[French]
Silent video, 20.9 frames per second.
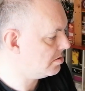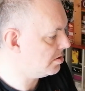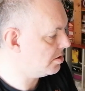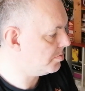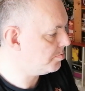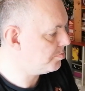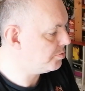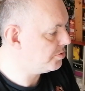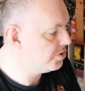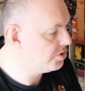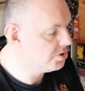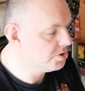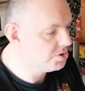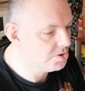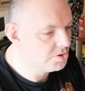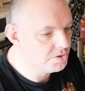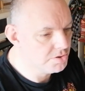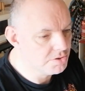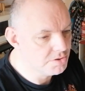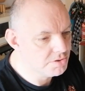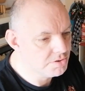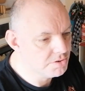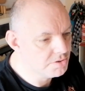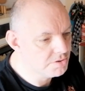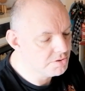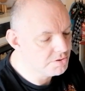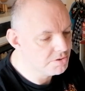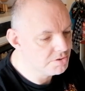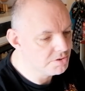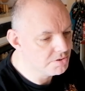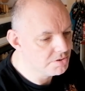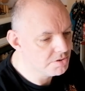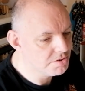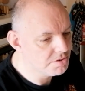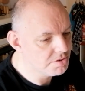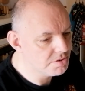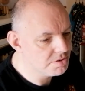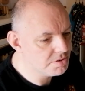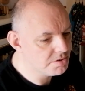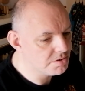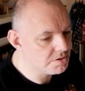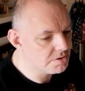Et
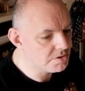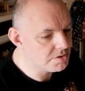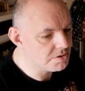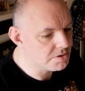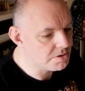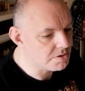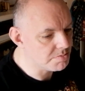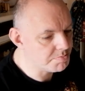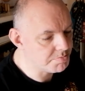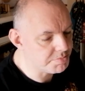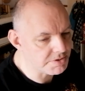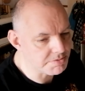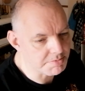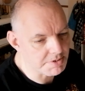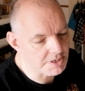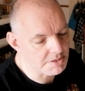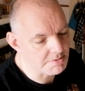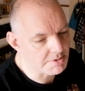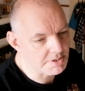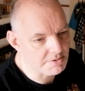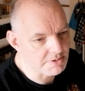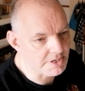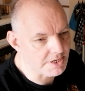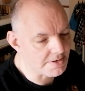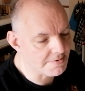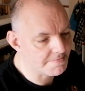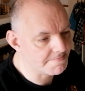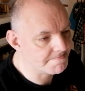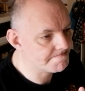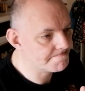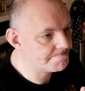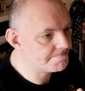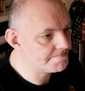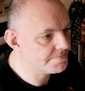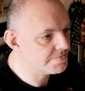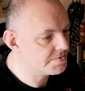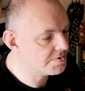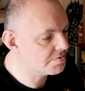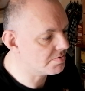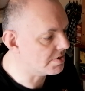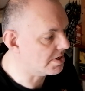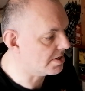puis, et puis bah, bah, voilà.
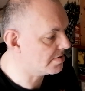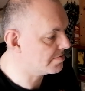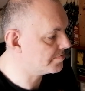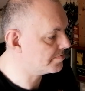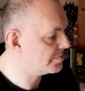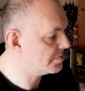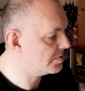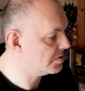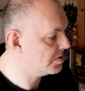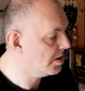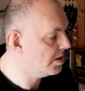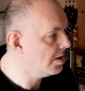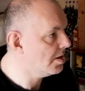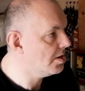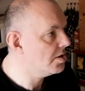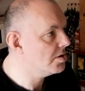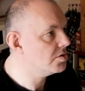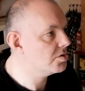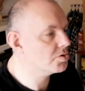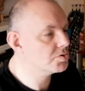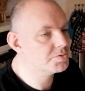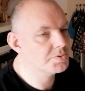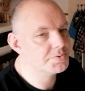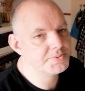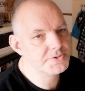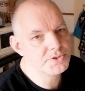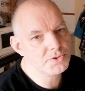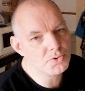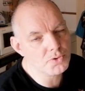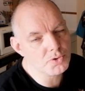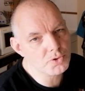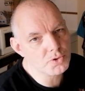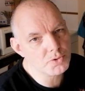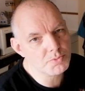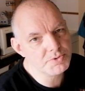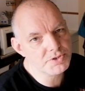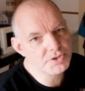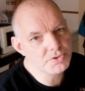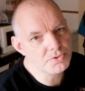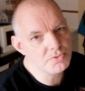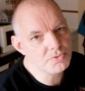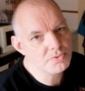Donc voilà. Donc je vous fais des gros gros
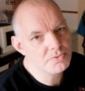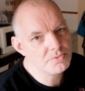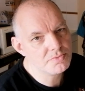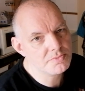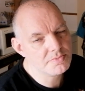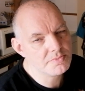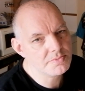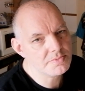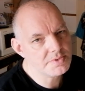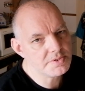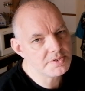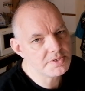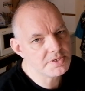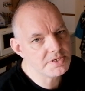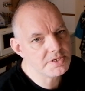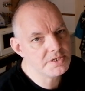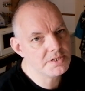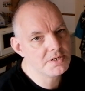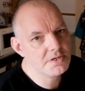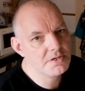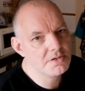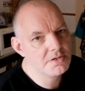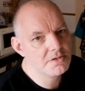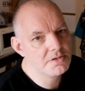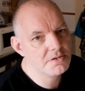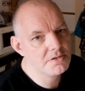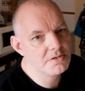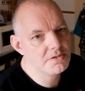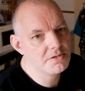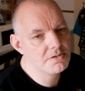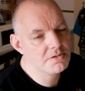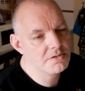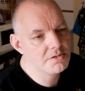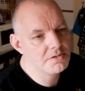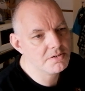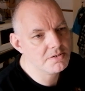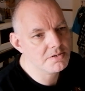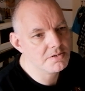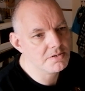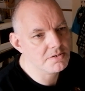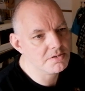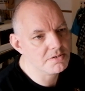bisous et
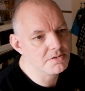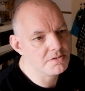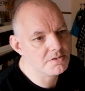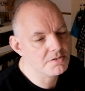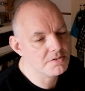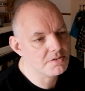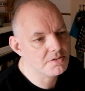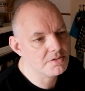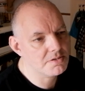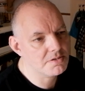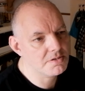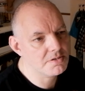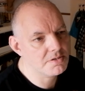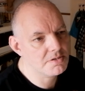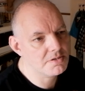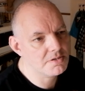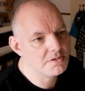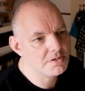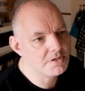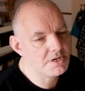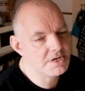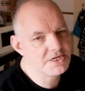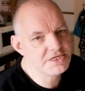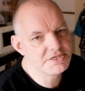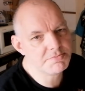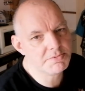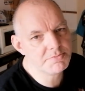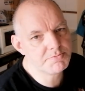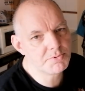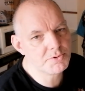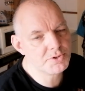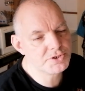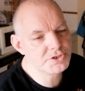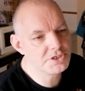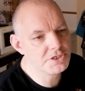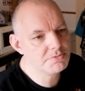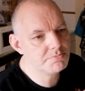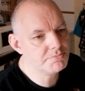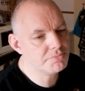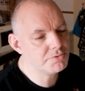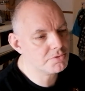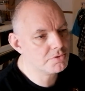euh, à la semaine
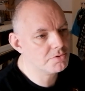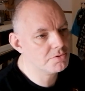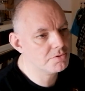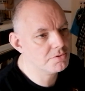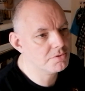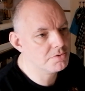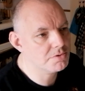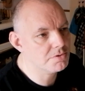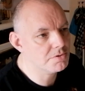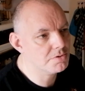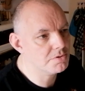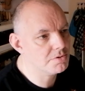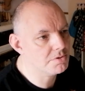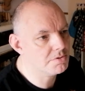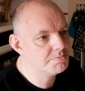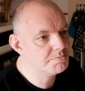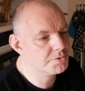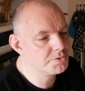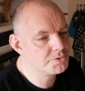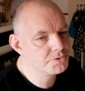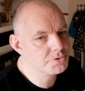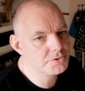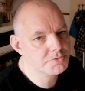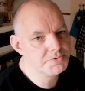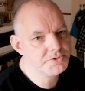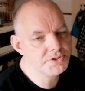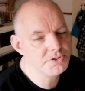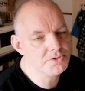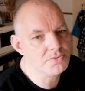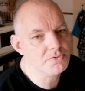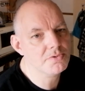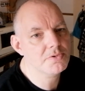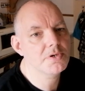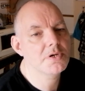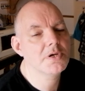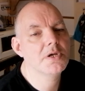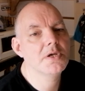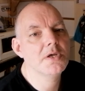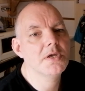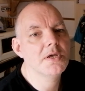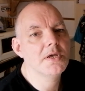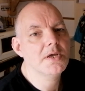prochaine pour, euh, pour d'autres vidéos.
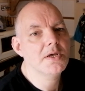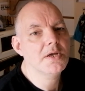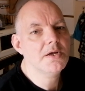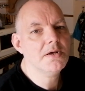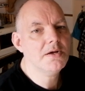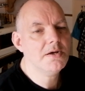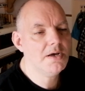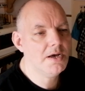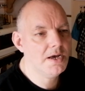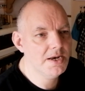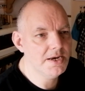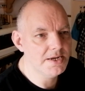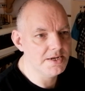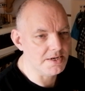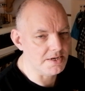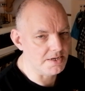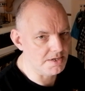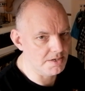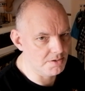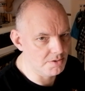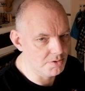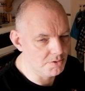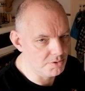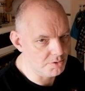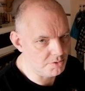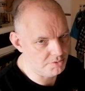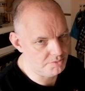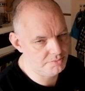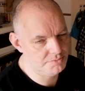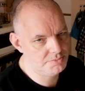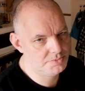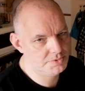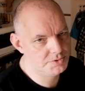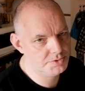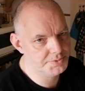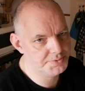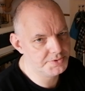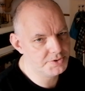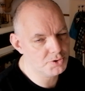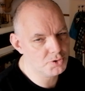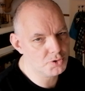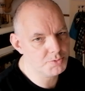Allez, je vous
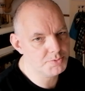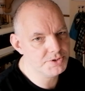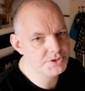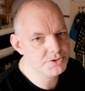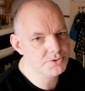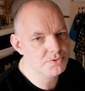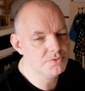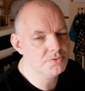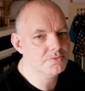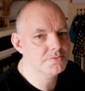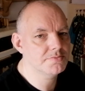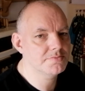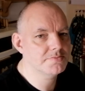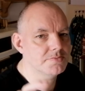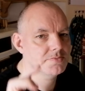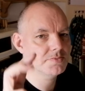fais des gros bisous.